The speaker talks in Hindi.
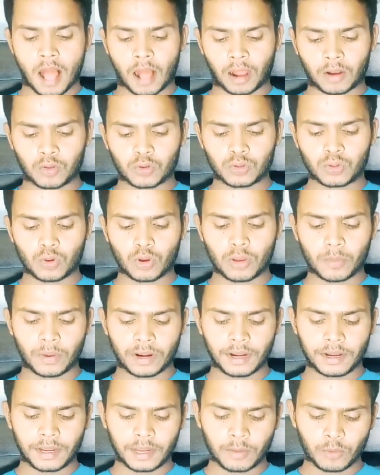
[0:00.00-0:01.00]
अगर दोस्तों कोई
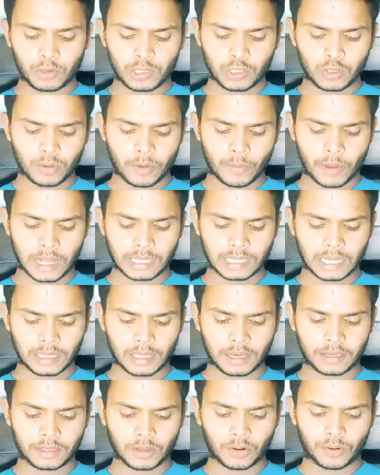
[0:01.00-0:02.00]
बड़ी टीम होती तो मैं मान
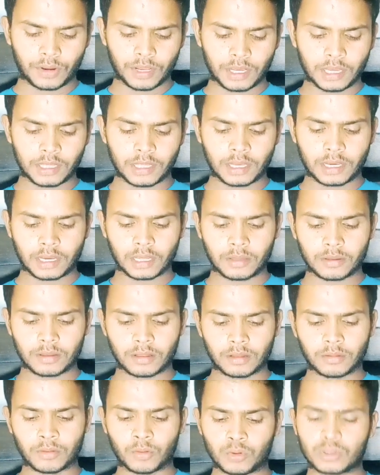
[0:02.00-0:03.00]
जाता कि चलो ठीक है दिक्कत